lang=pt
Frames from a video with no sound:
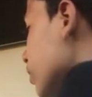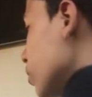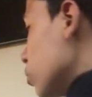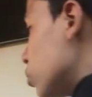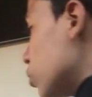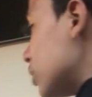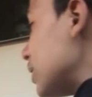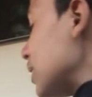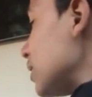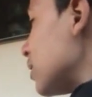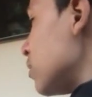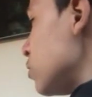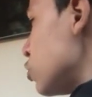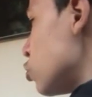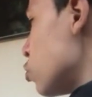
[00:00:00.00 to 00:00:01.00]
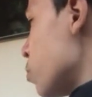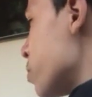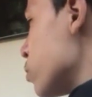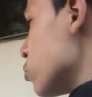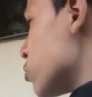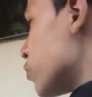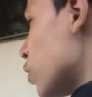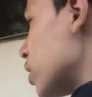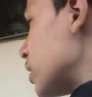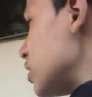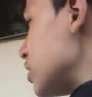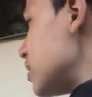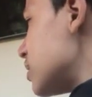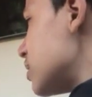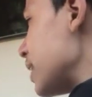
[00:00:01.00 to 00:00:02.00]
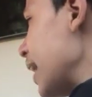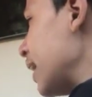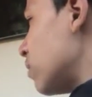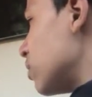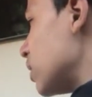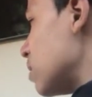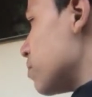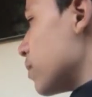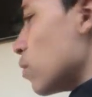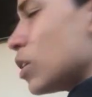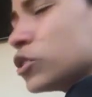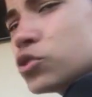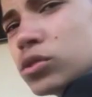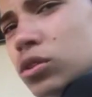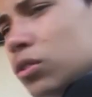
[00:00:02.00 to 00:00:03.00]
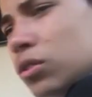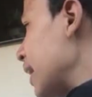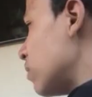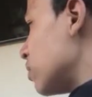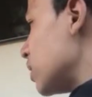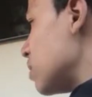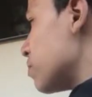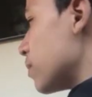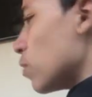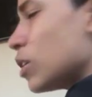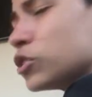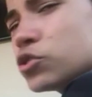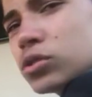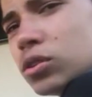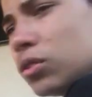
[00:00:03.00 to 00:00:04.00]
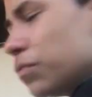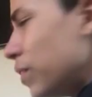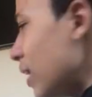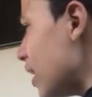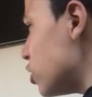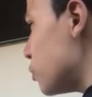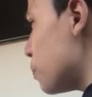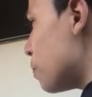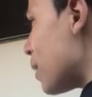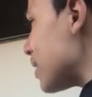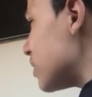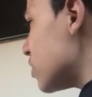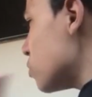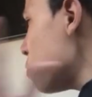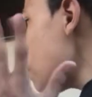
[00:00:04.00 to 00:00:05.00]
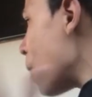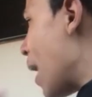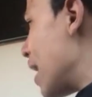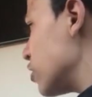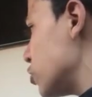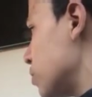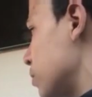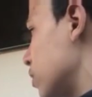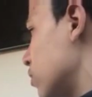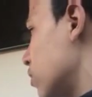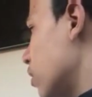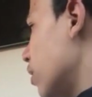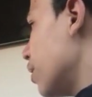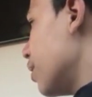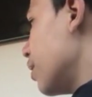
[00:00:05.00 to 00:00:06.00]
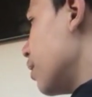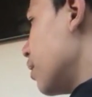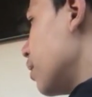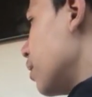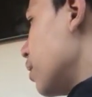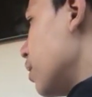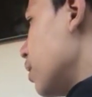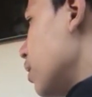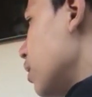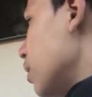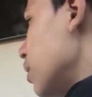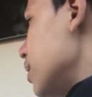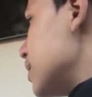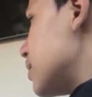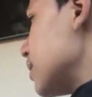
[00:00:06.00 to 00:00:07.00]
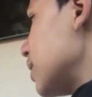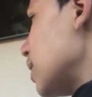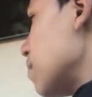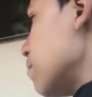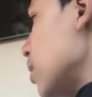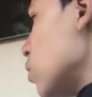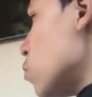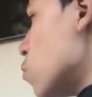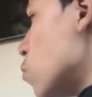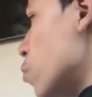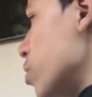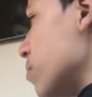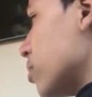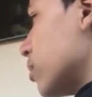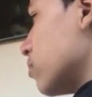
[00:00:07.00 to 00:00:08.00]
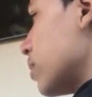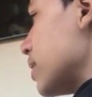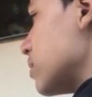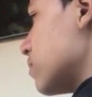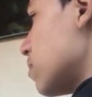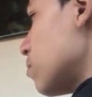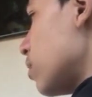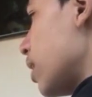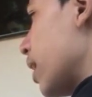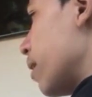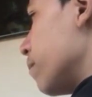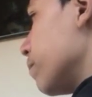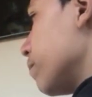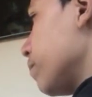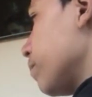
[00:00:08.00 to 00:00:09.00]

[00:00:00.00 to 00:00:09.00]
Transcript: Eu tô tentando descobrir os volantes certos aqui, porque eu acho que eu tenho certo aqui, porque eu acho que eu tenho que ficar tipo passando macho, mano. Isso aqui é meio ruim, mano, mas vamos lá.